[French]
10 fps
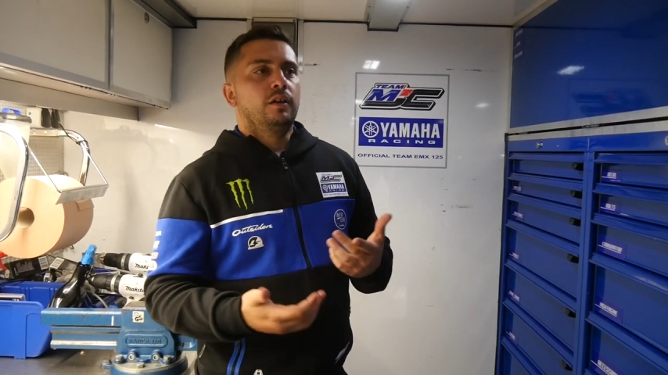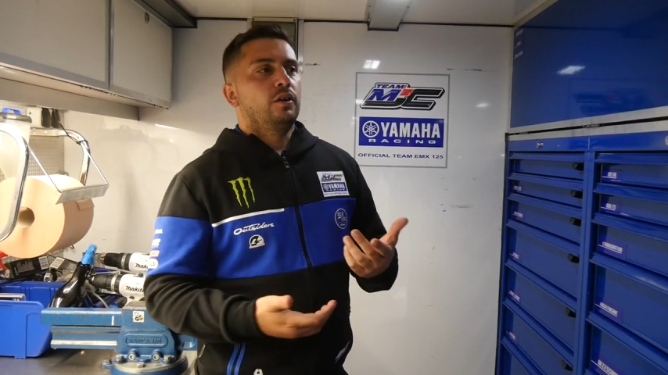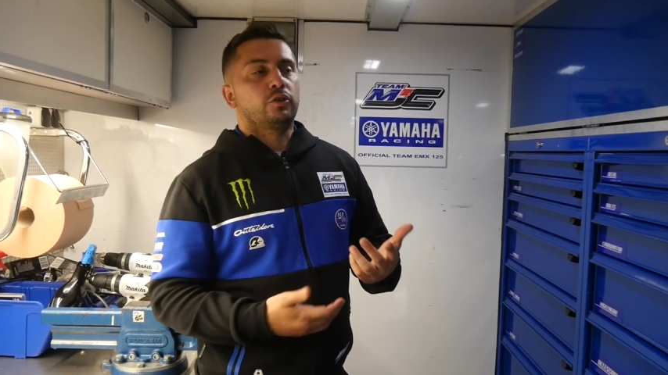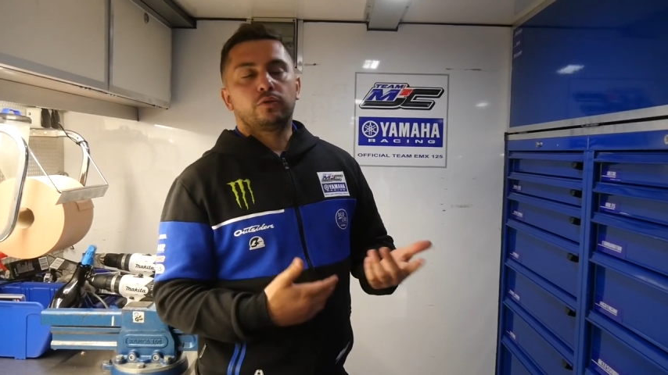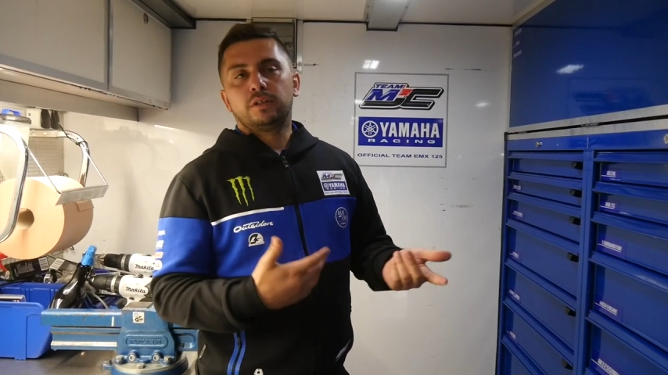
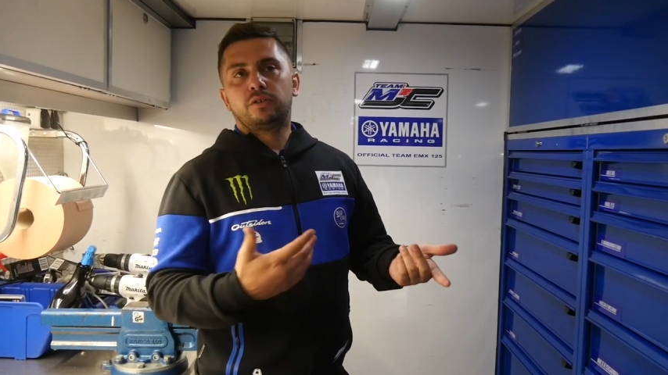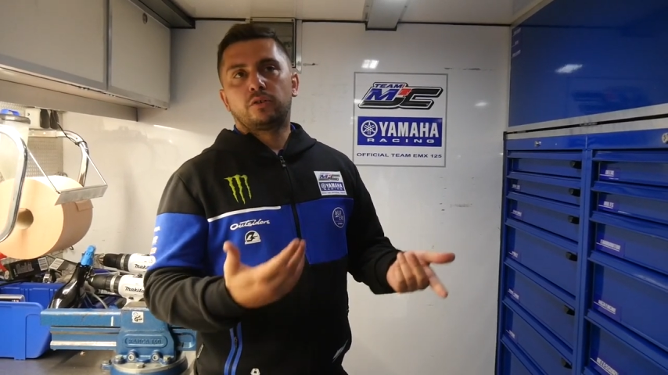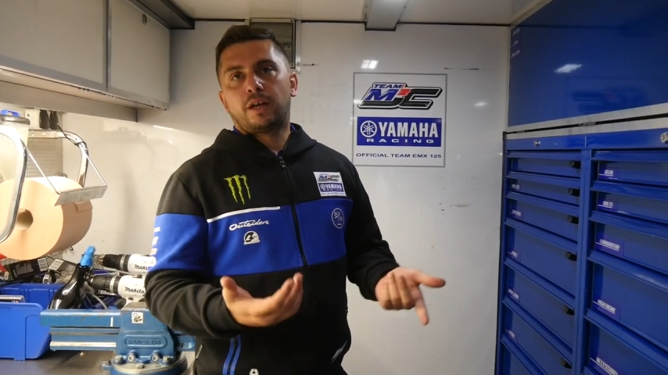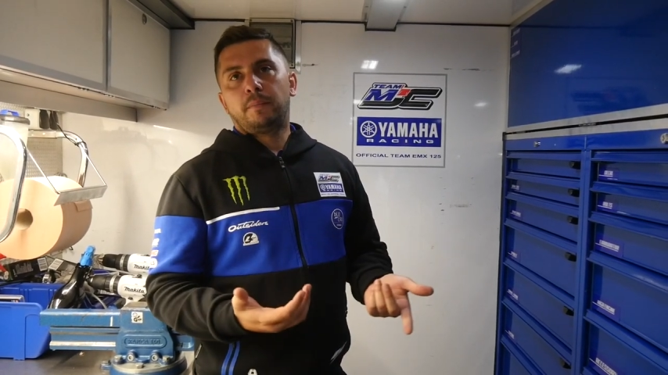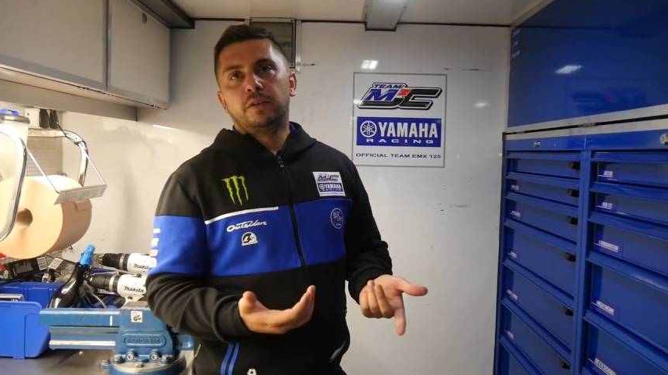quand on est
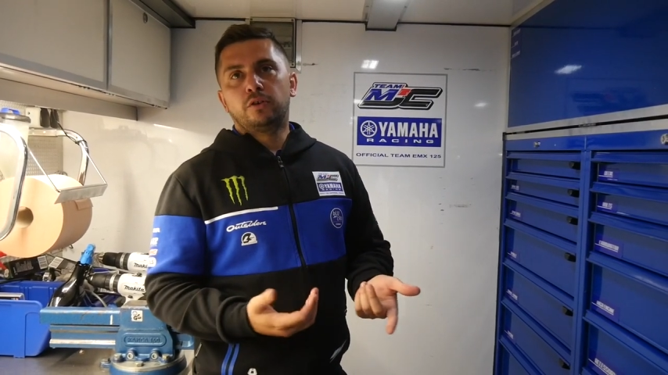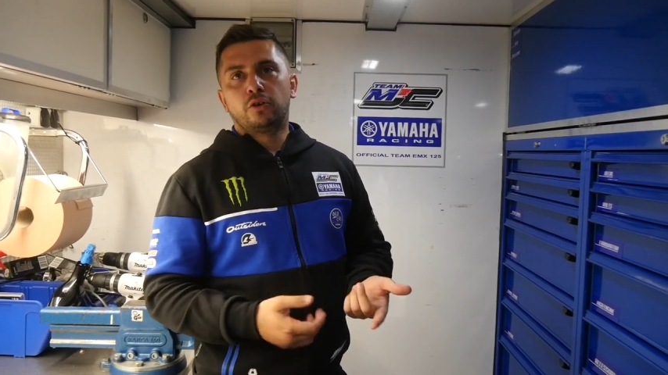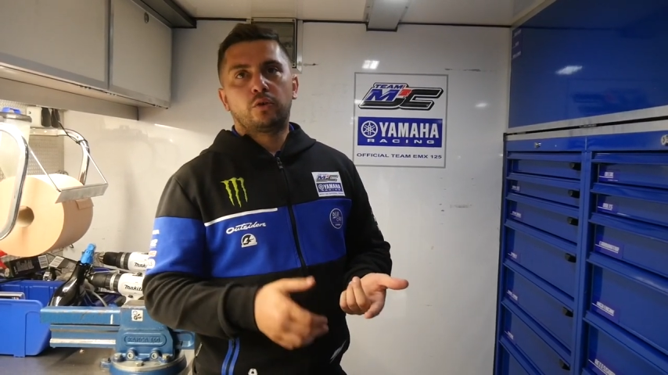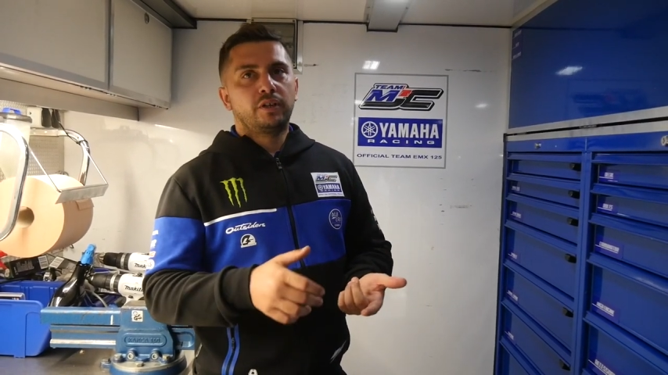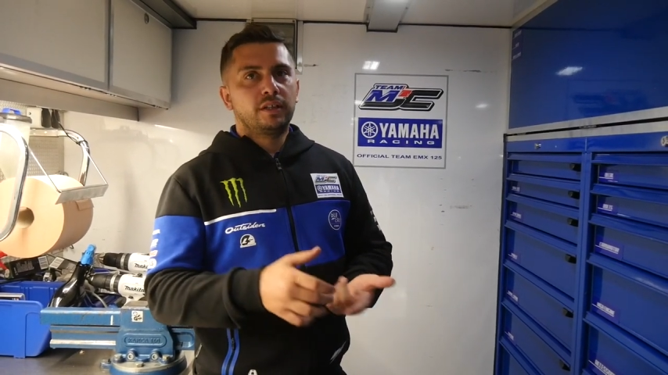sur un
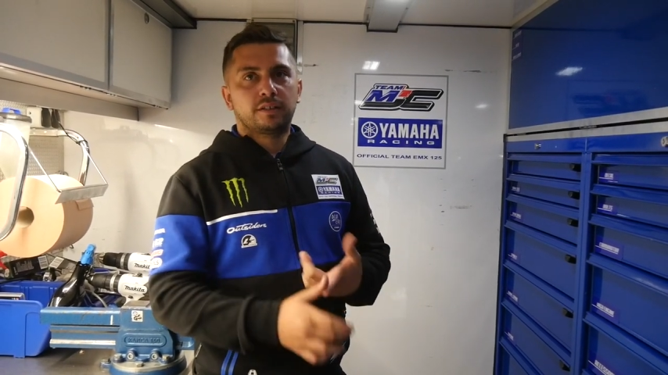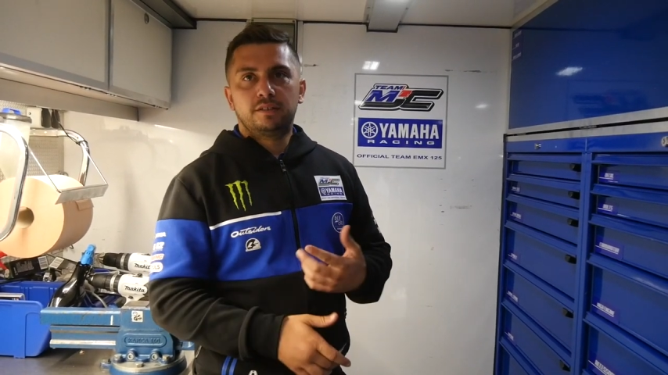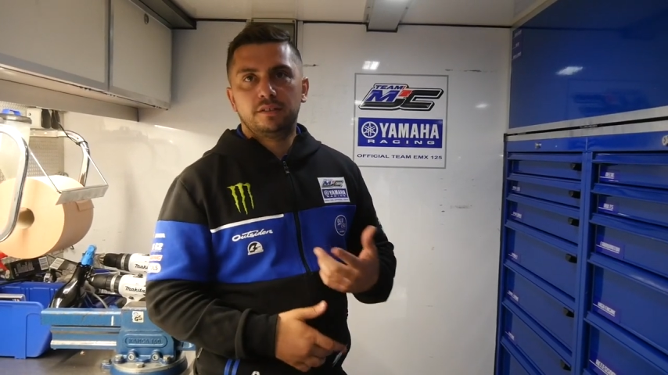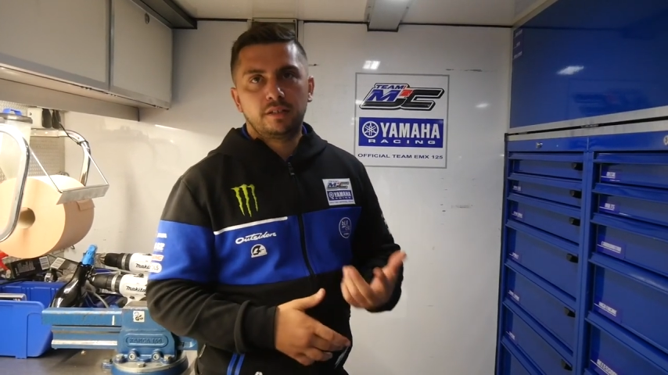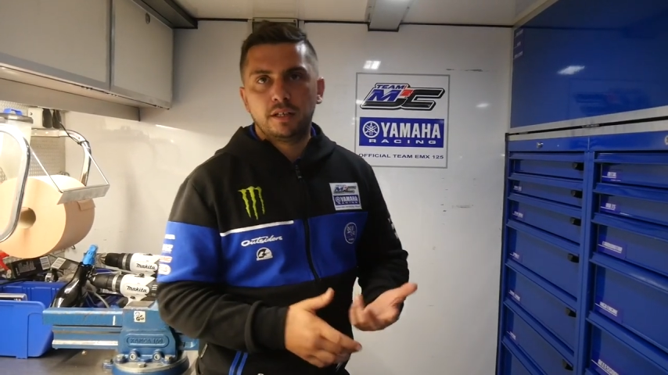paddock, on a
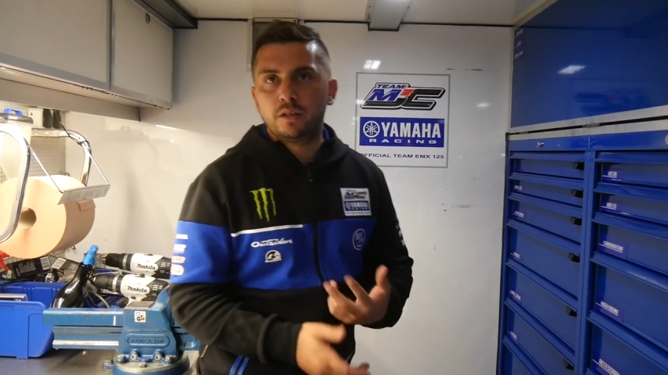l'électricité,